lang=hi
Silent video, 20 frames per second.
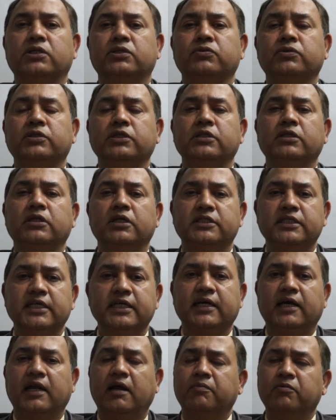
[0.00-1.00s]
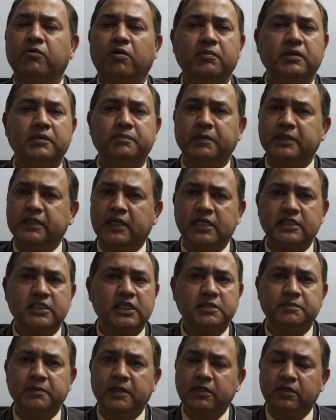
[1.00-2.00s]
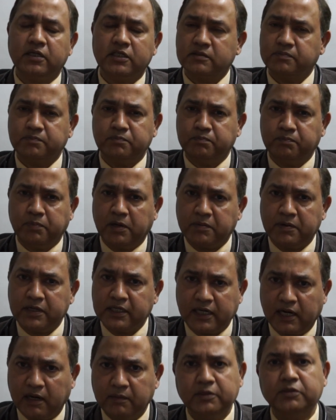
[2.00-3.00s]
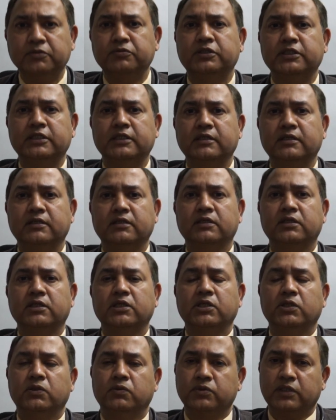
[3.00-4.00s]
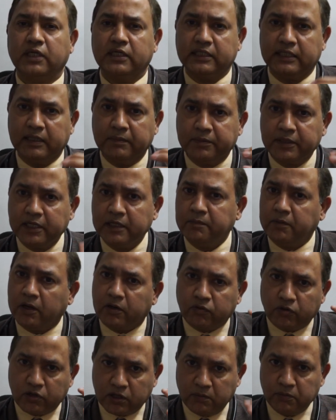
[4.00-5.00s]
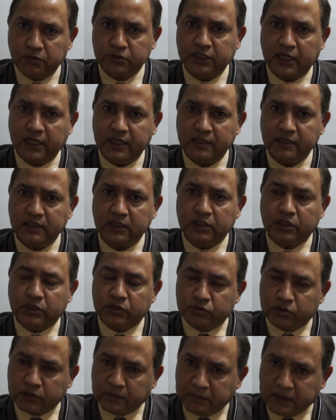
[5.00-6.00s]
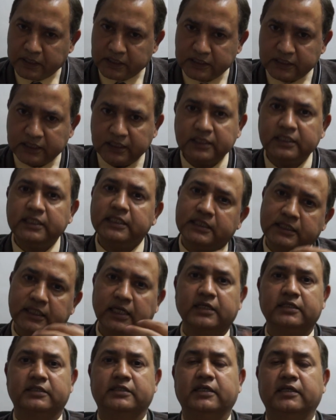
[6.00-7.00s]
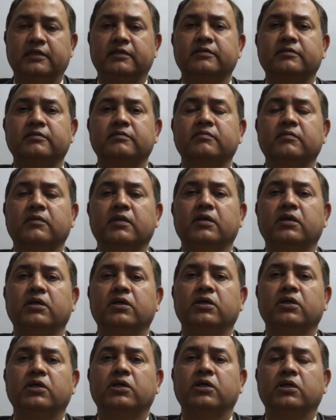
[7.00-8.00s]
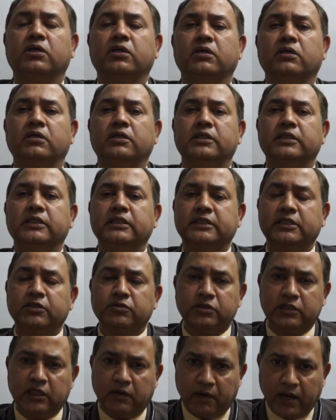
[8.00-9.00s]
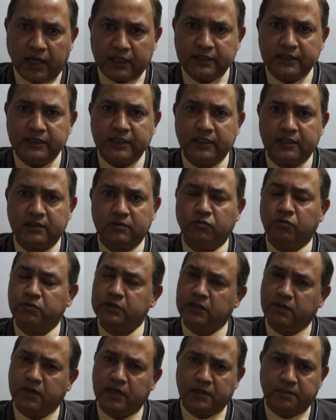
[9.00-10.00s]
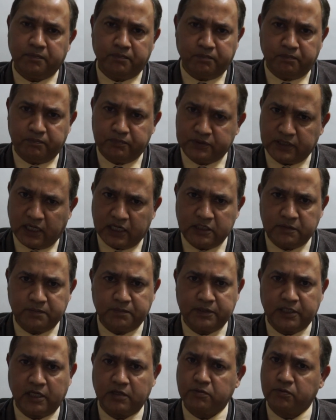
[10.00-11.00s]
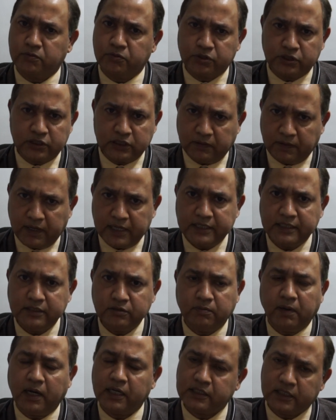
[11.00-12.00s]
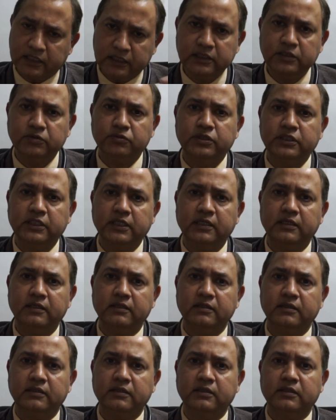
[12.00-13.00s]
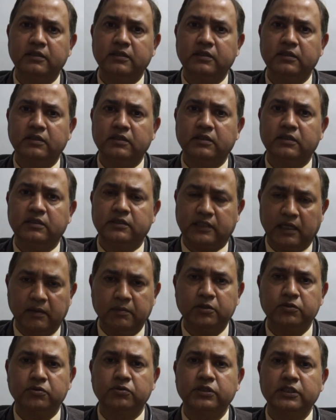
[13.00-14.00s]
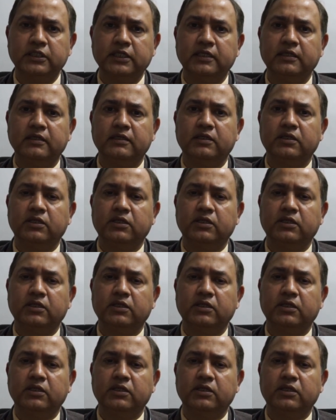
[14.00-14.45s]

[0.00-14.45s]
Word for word: क्योंकि नसें खराब नॉर्मली पैंतालीस साल पहले नस परमानेंट खराब नहीं होती हैं उनका टेम्प्रेरी ब्लड फ्लो कम होता है जो कि मेडिसिन से ठीक किया जाता है इसकी जो दवा आती है वो भी दवा के चालीस पचास रोज़ की दवाई की जो बाहर खरीदनी होती है टैबलेट्स होती हैं